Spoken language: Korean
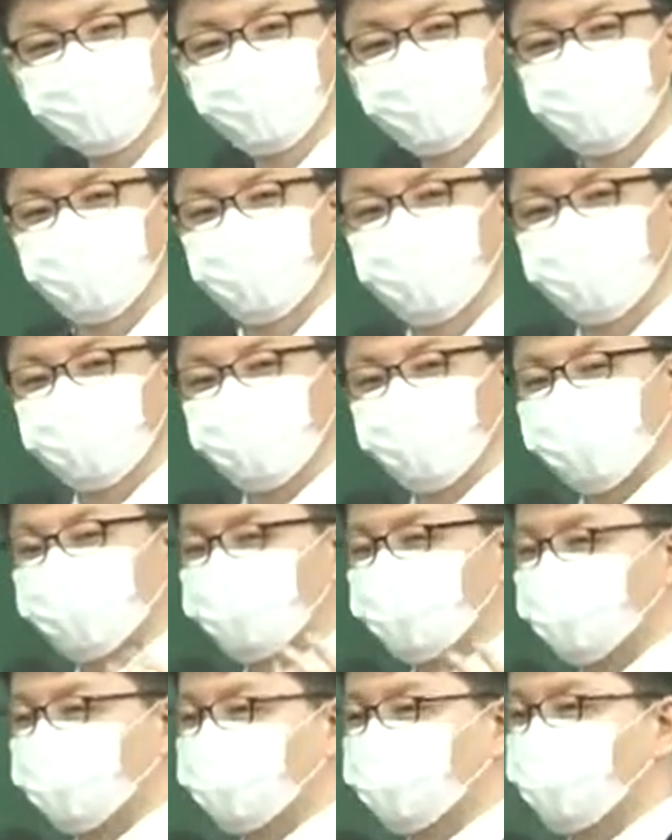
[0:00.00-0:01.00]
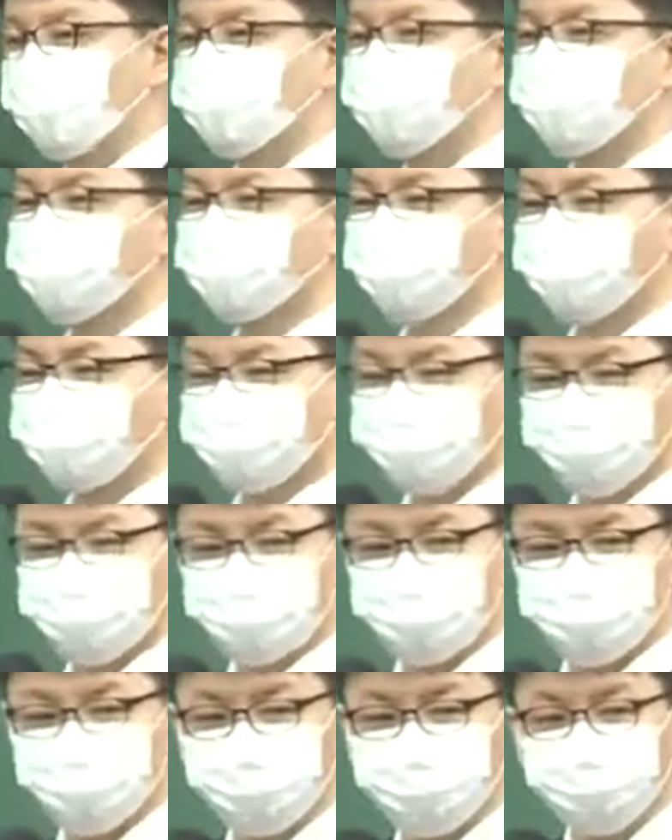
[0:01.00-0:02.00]
뭐 한 달
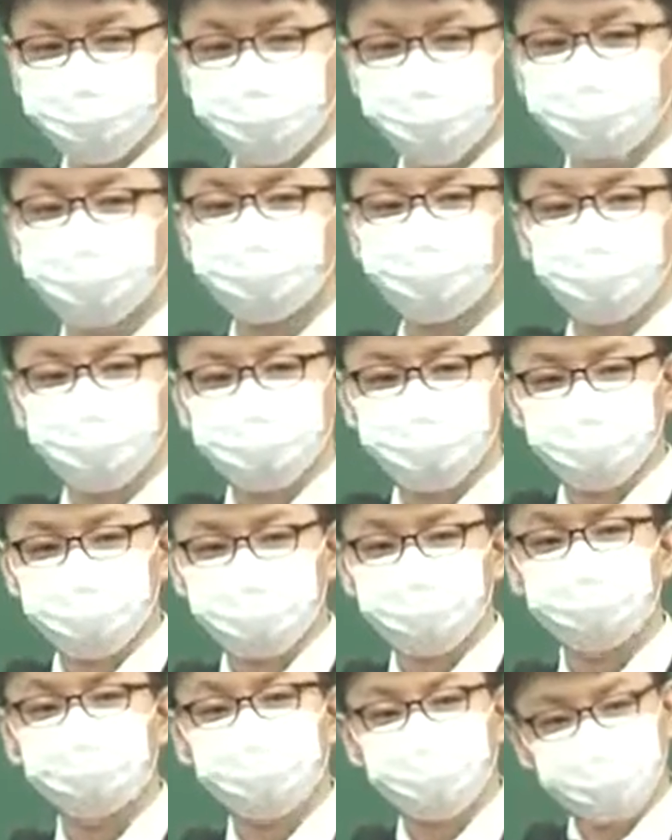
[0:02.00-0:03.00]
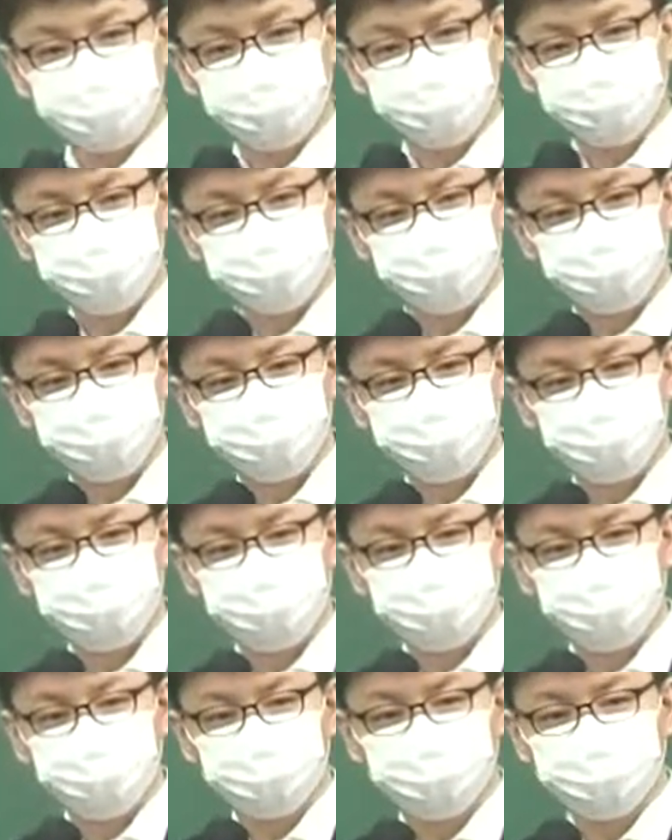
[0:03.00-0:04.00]
얼마까지는 보증을 해준다. 의무화하고 있어요. 의무화.
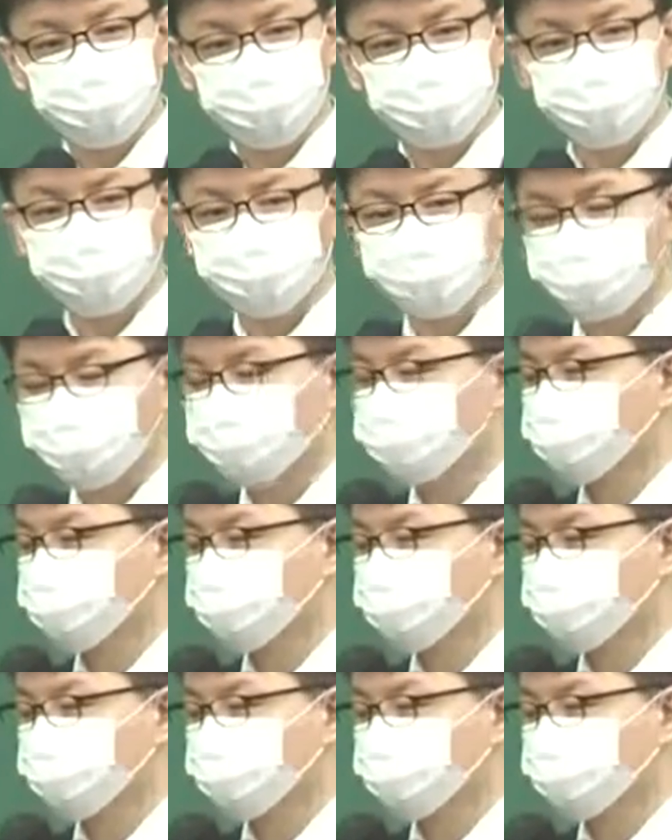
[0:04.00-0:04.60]
이런 문제가